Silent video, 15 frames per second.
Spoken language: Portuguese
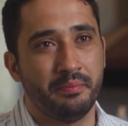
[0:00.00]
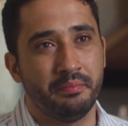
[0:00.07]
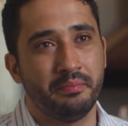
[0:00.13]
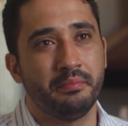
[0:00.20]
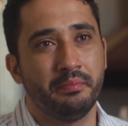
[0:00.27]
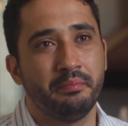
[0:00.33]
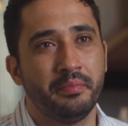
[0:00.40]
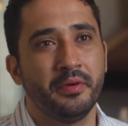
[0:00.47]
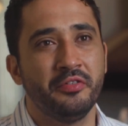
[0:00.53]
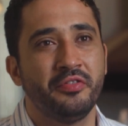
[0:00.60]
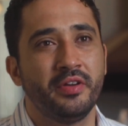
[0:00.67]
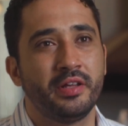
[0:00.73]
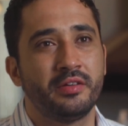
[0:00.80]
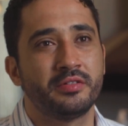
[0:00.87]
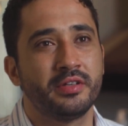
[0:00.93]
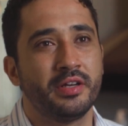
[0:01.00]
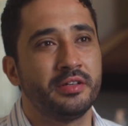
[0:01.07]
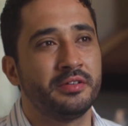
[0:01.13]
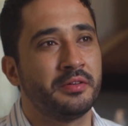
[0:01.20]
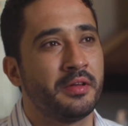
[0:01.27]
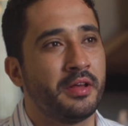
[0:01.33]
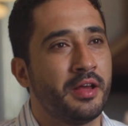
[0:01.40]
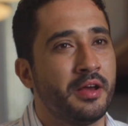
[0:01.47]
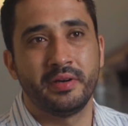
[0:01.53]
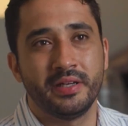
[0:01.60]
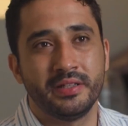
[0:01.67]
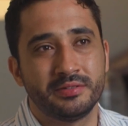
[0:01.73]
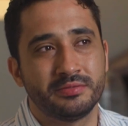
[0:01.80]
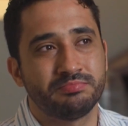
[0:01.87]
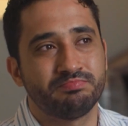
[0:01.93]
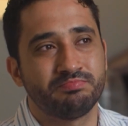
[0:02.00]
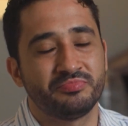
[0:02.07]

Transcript: É perfeito, certo? Mas